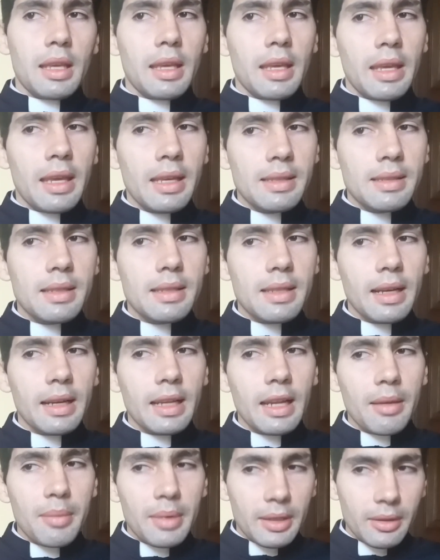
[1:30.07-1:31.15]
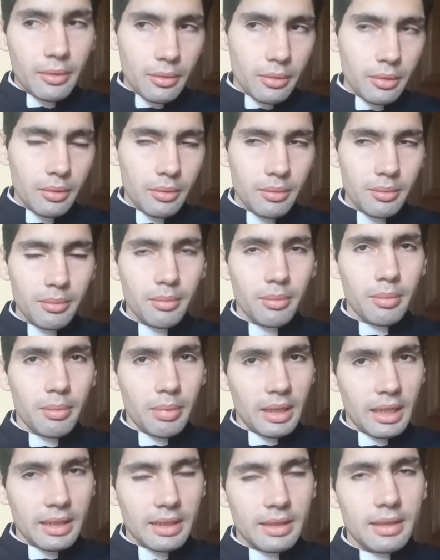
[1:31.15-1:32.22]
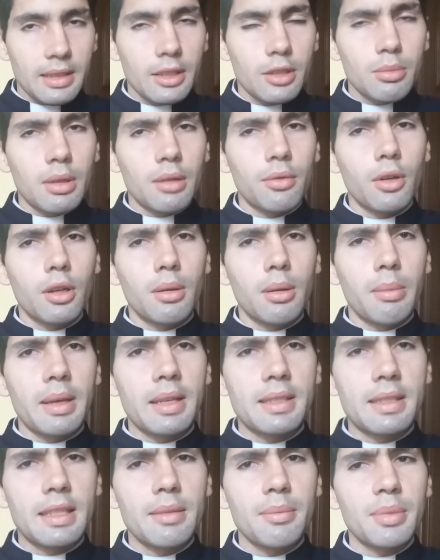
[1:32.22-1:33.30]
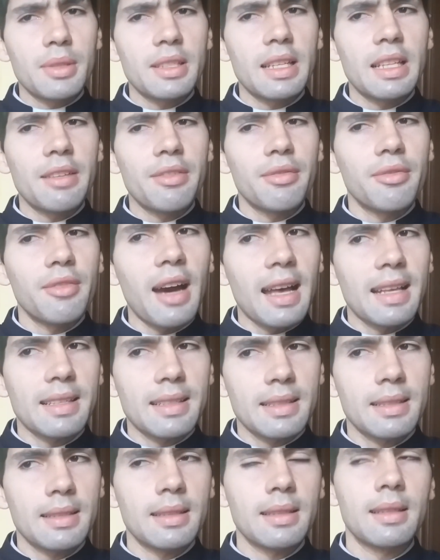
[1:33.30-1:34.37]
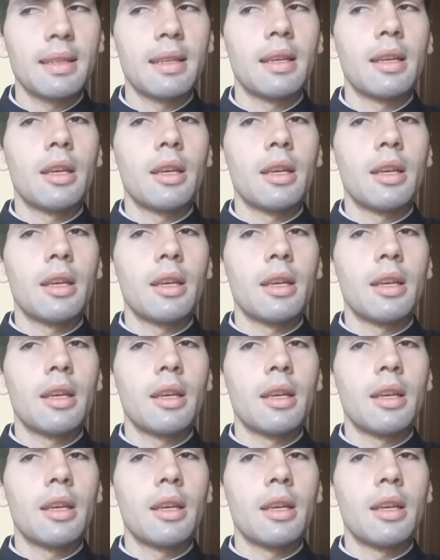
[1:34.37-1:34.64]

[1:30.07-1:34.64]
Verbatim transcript: Este sacramento para dizer de uma forma mais simples, ele faz